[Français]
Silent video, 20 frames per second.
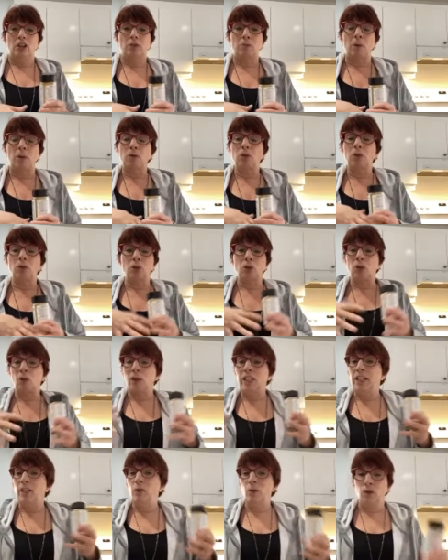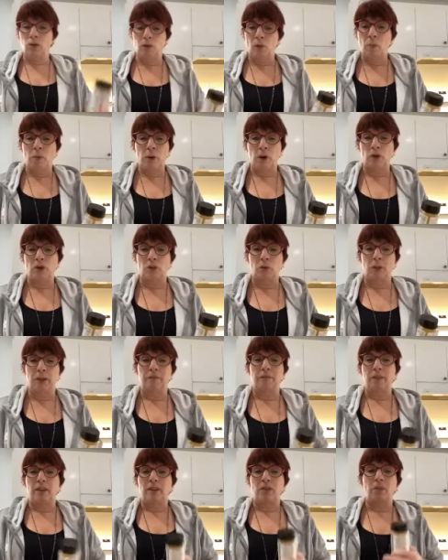euh, je montre toujours les nouveaux produits.
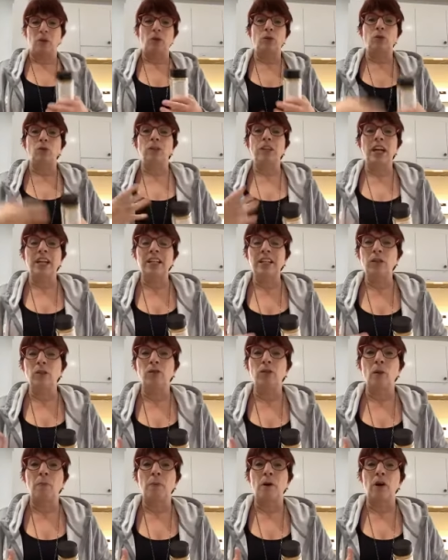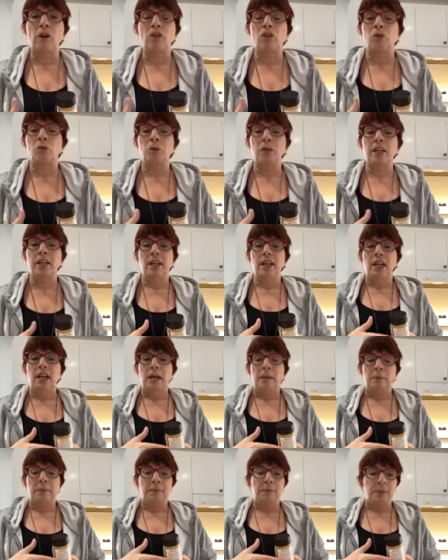Je montre tout le temps les nouveaux produits.
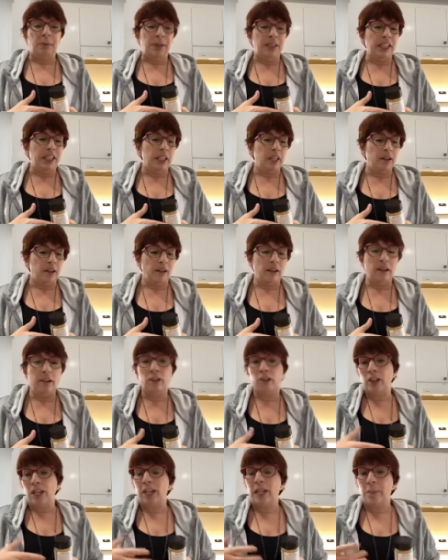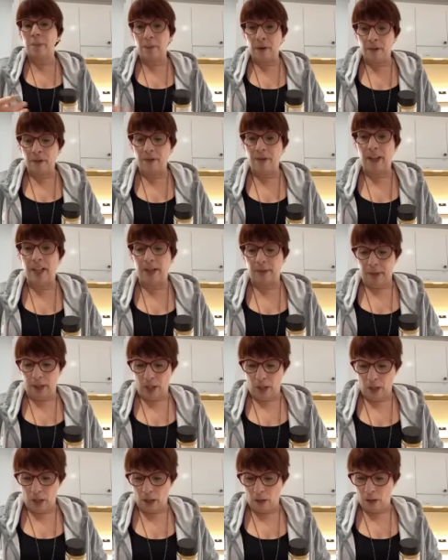Puis euh, là, je ne l'ai pas fait.
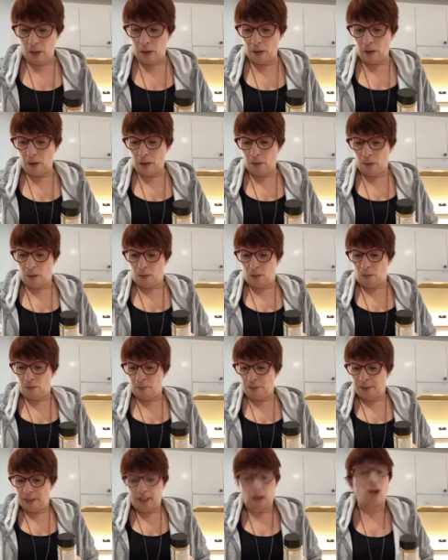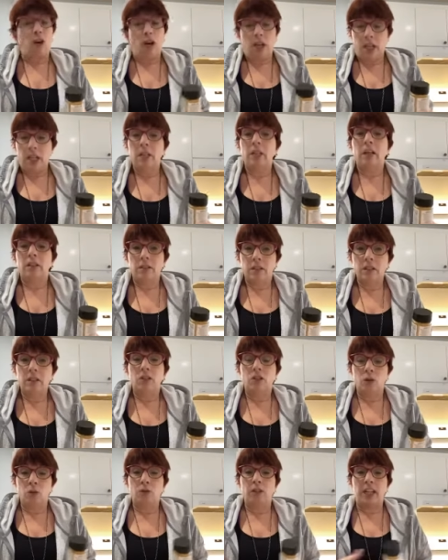Euh, puis c'est correct, hein, c'est
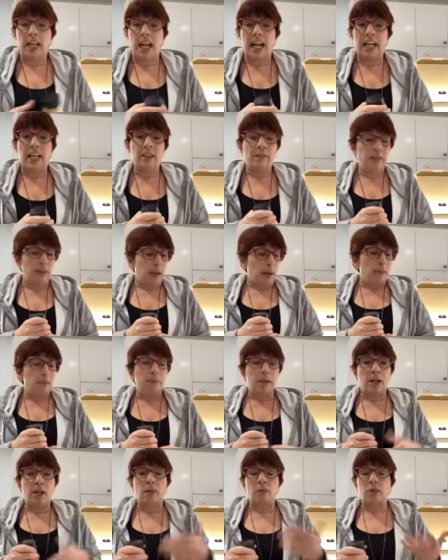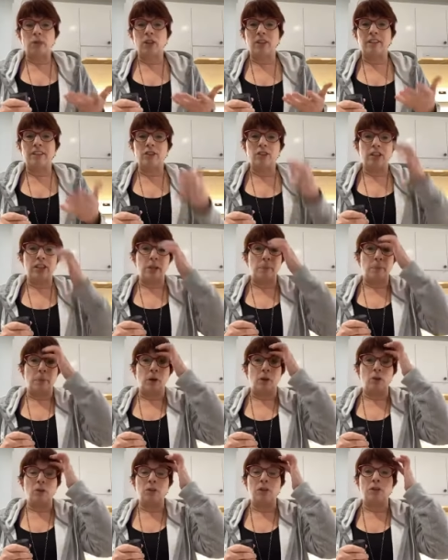des choses qui arrivent. Mais comme je te dis, j'ai des
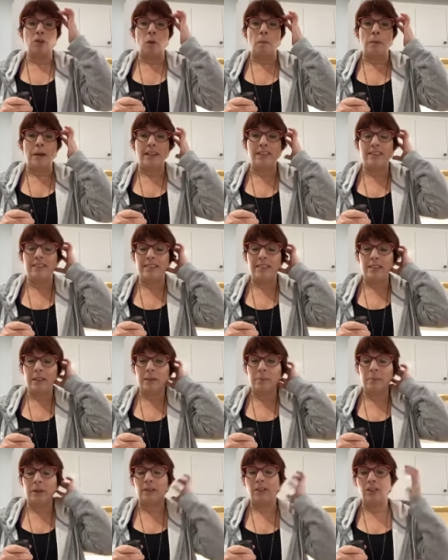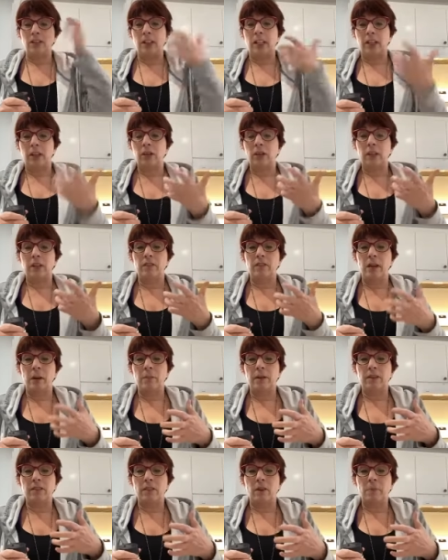produits qui sont partis parce que j'ai quelqu'un qui est venu à
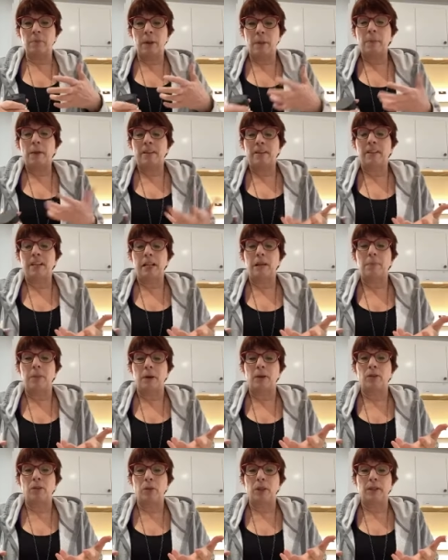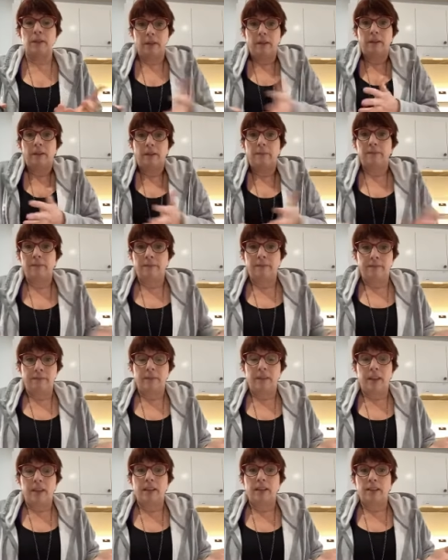la maison, puis elle est partie avec les produits.
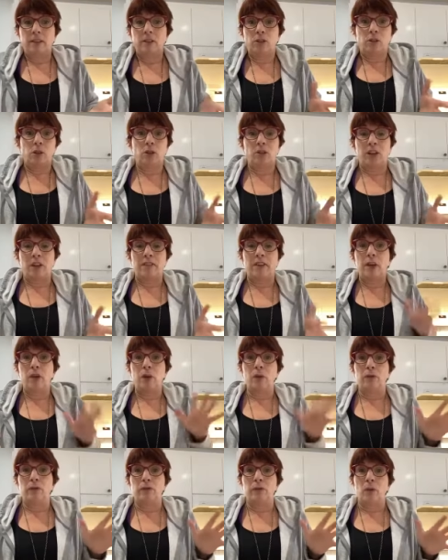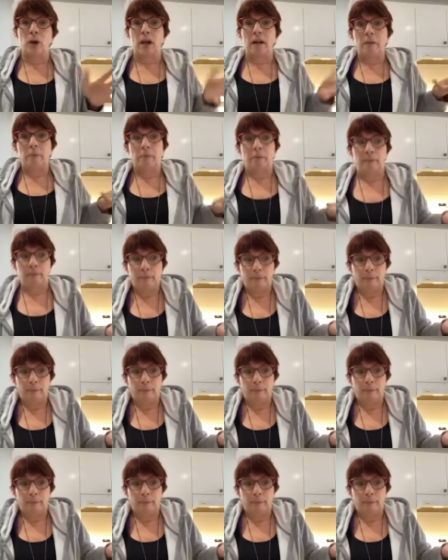Ceux que j'avais une fois.